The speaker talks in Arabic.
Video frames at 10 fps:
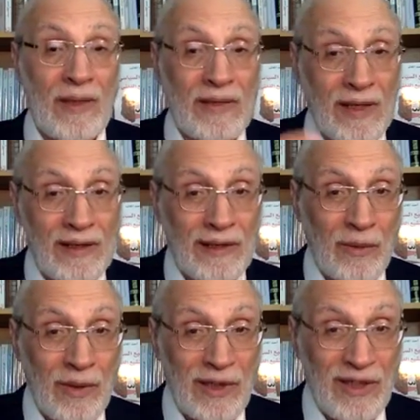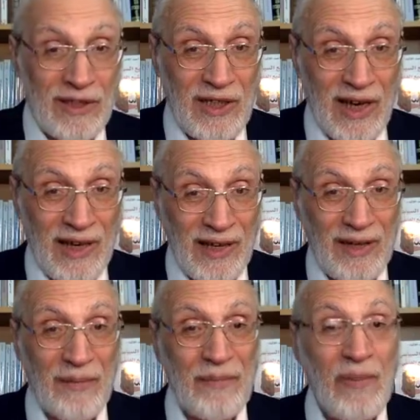صار تطور عند الشيعة
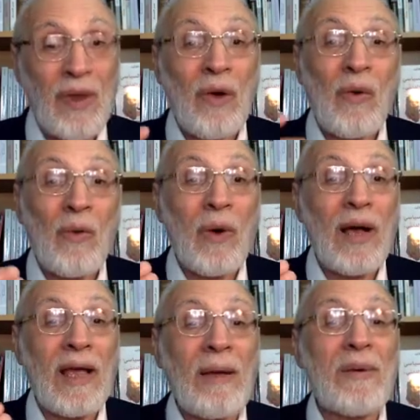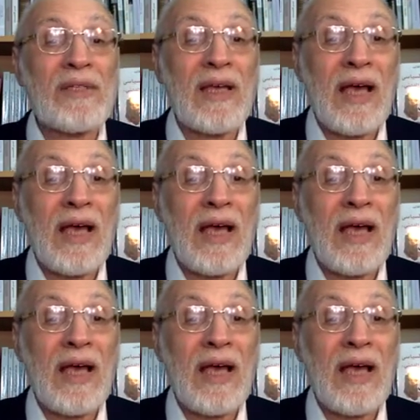يعني وكبس